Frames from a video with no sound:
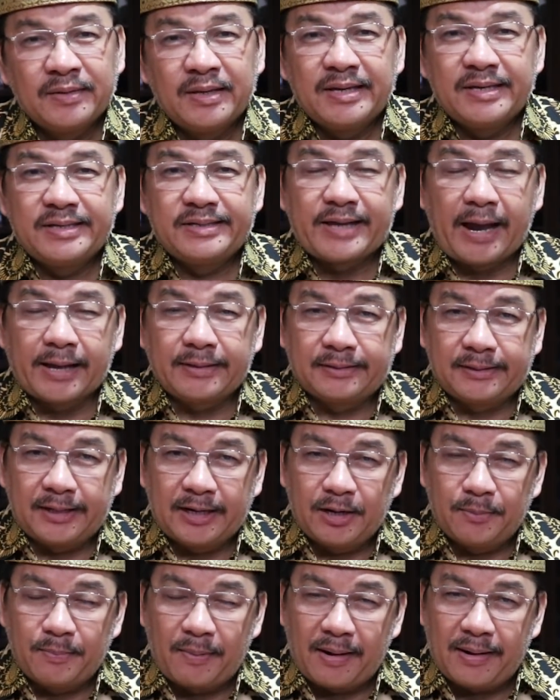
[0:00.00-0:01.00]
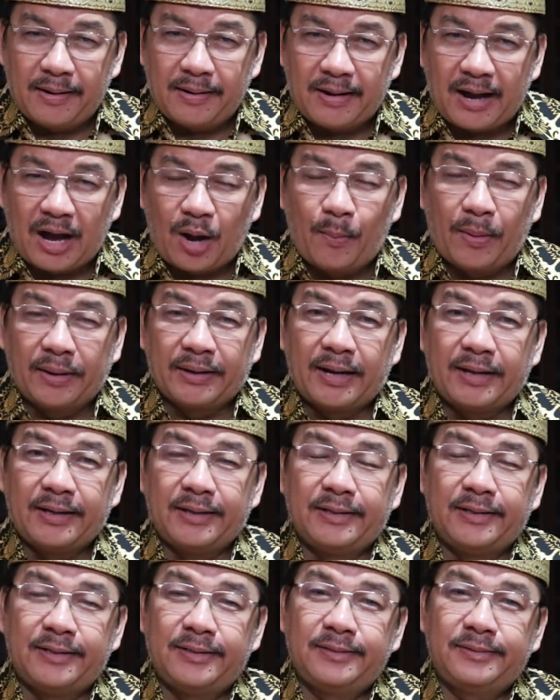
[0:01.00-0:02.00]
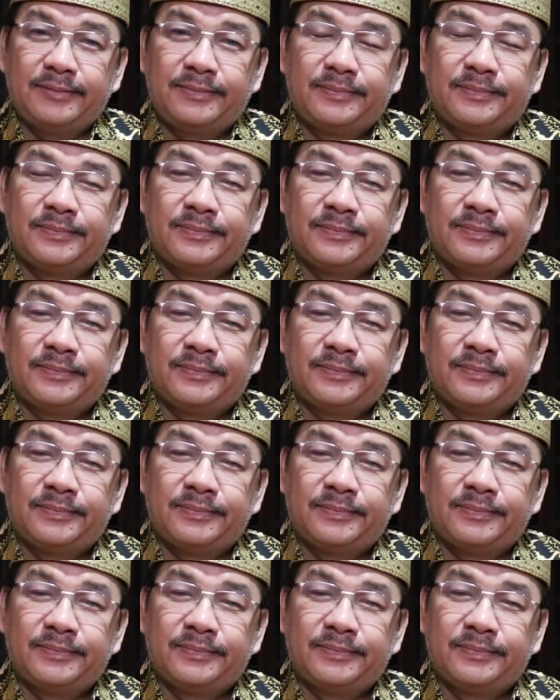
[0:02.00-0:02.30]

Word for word: saya terima amanah ini